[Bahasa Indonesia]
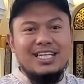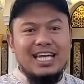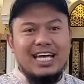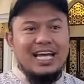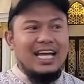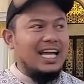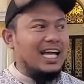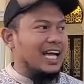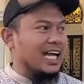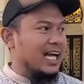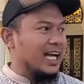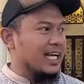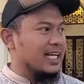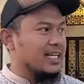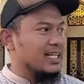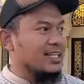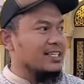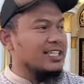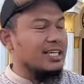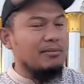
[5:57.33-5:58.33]
nah
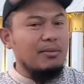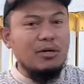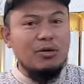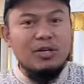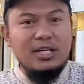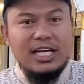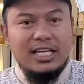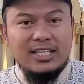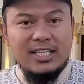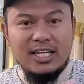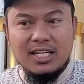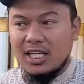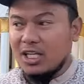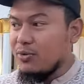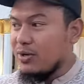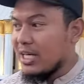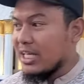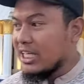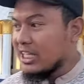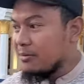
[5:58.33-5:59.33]
ini saya baru lihat yang di
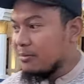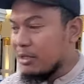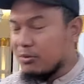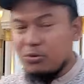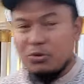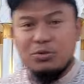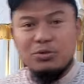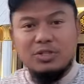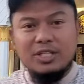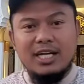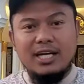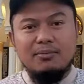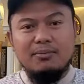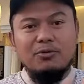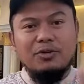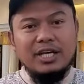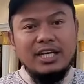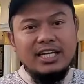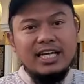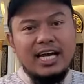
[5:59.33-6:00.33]
luar aja tempat duduknya
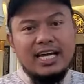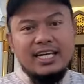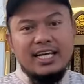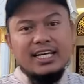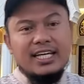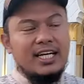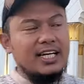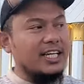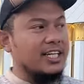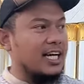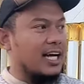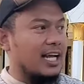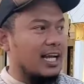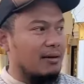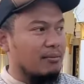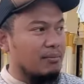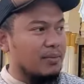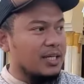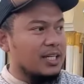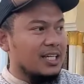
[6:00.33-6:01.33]
mungkin ada yang di dalam